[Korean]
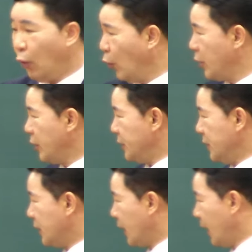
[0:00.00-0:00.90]
오히려
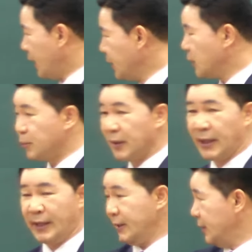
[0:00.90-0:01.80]
이게
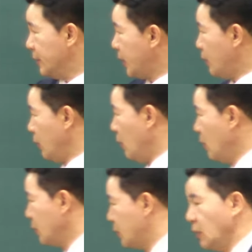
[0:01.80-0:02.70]
여러분에게 이 응답을요
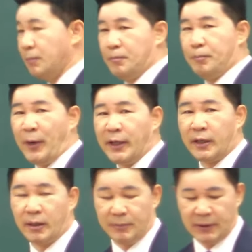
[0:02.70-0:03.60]
더
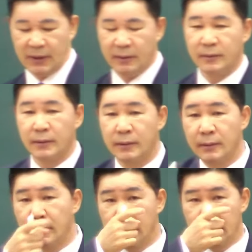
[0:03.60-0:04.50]
빨갛게 합니다.
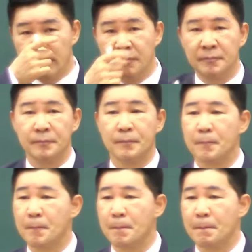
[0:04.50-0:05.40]

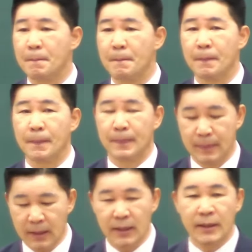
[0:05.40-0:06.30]

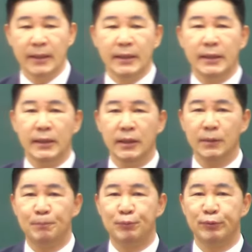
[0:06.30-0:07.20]

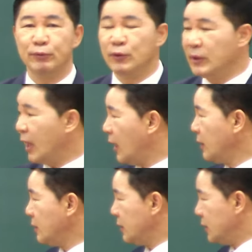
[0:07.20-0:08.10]
这是蒙应允的捷径.이
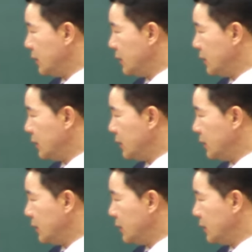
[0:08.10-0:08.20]
풍랑